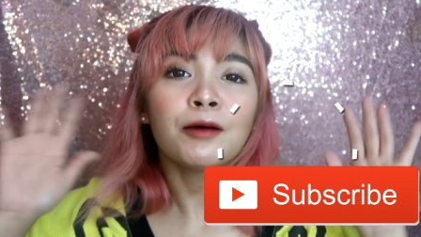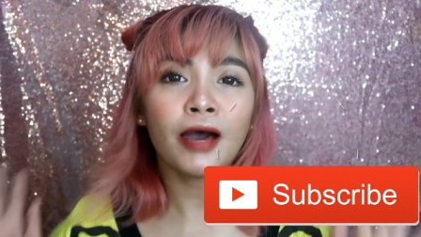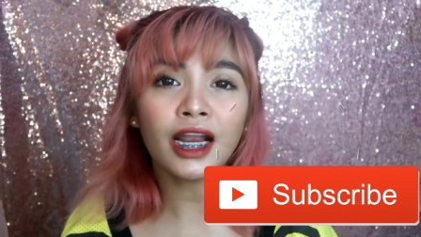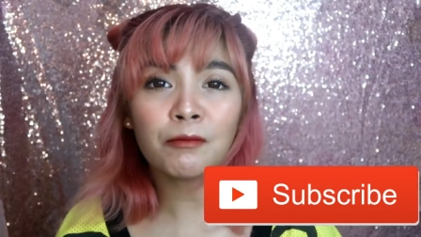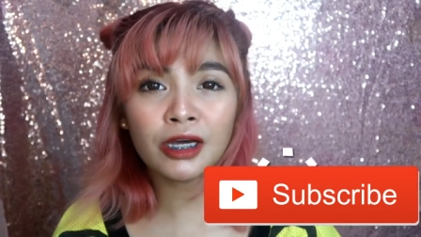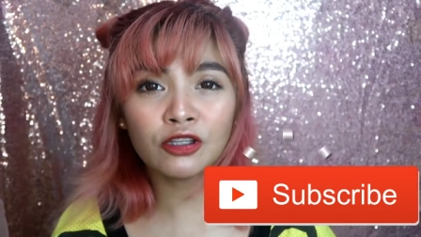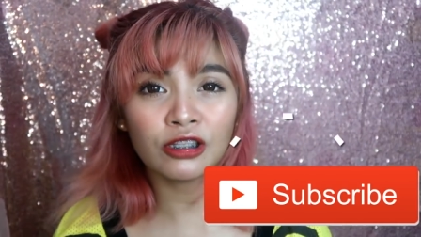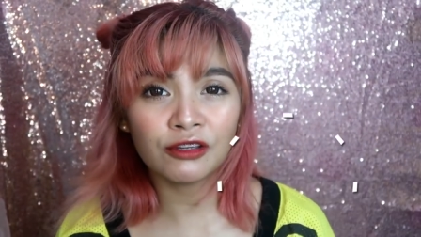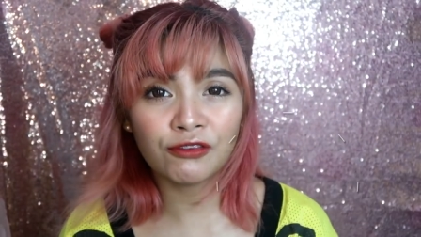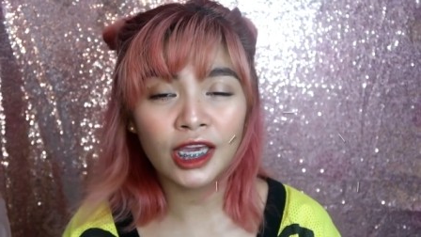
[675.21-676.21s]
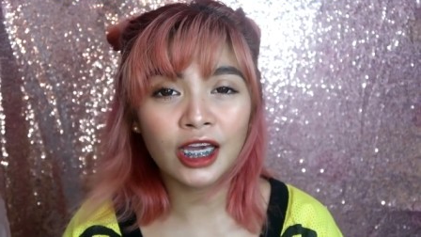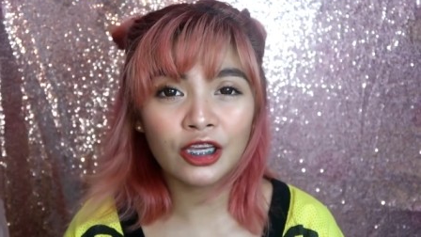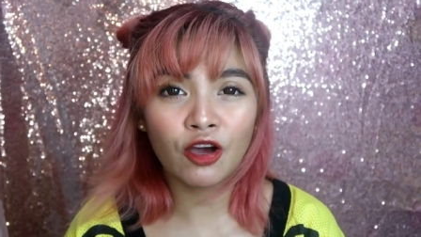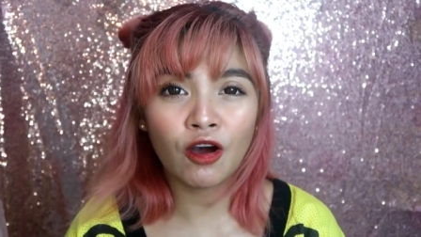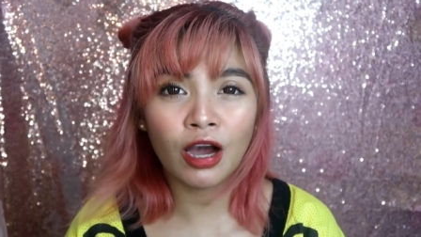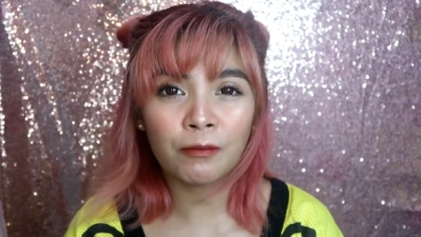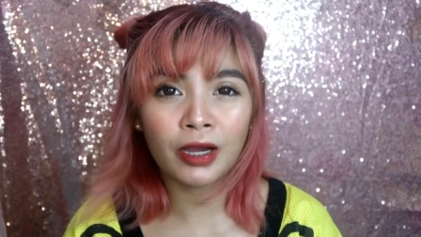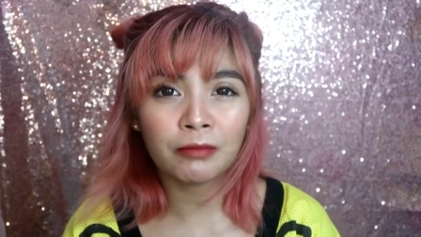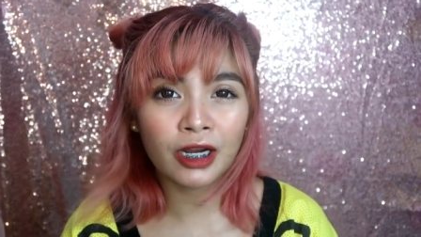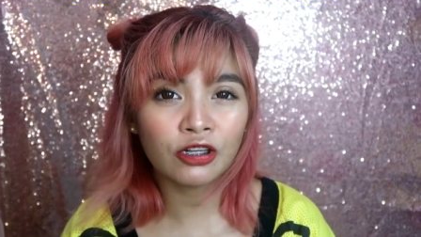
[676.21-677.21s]
para ma-notify kayo
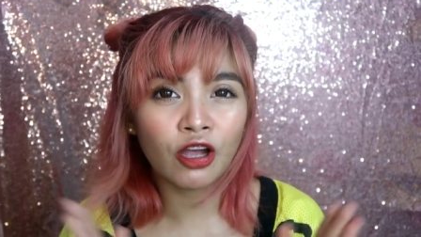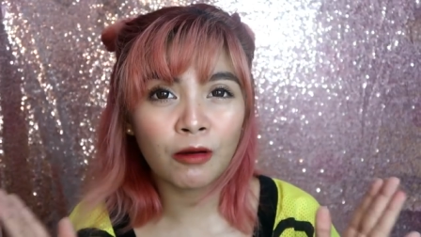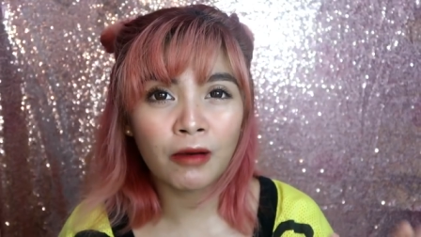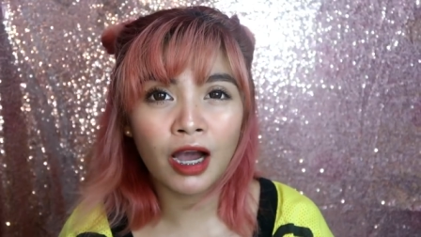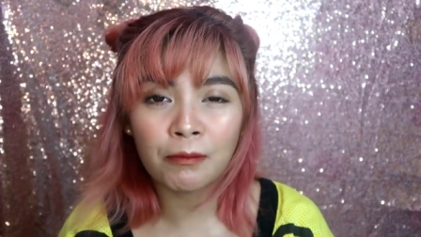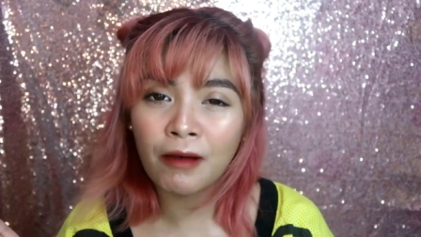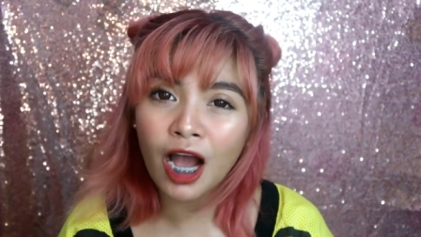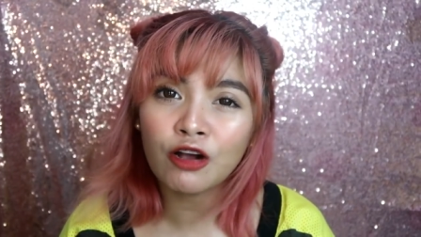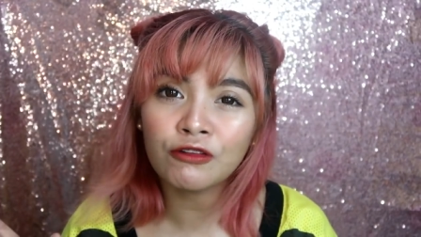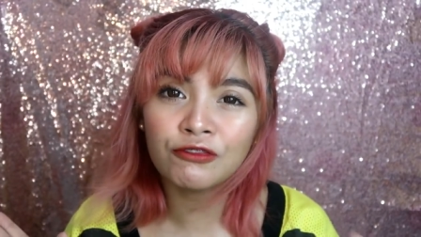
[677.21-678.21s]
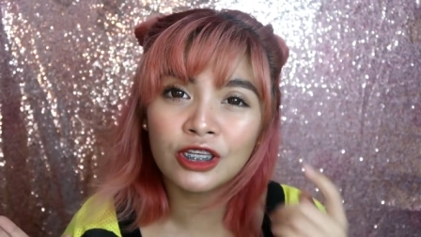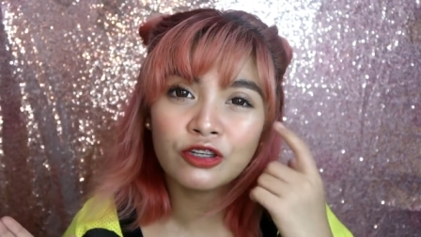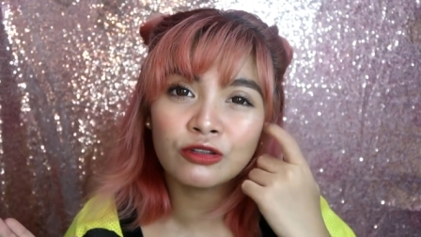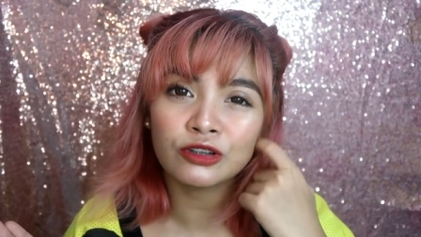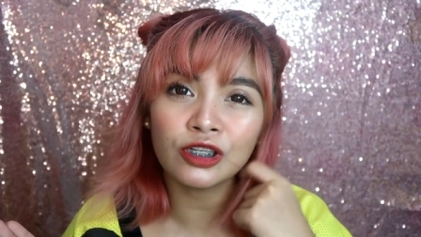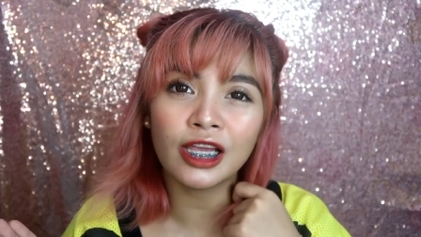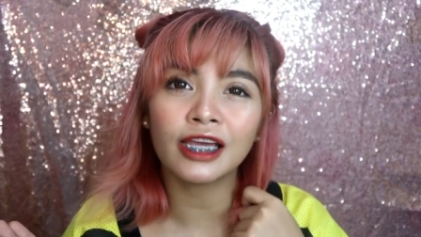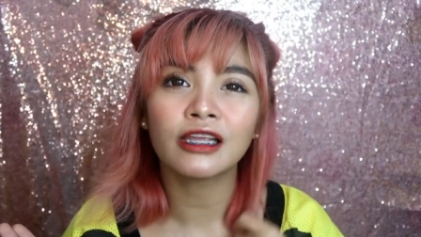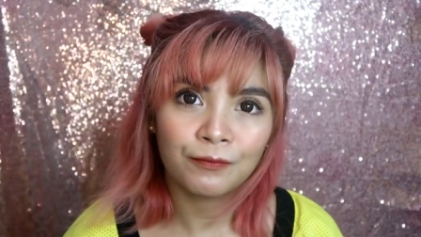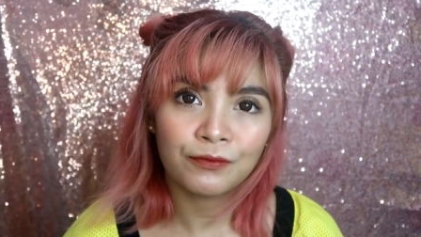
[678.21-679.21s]
kapag meron ako mga bagong videos ulit.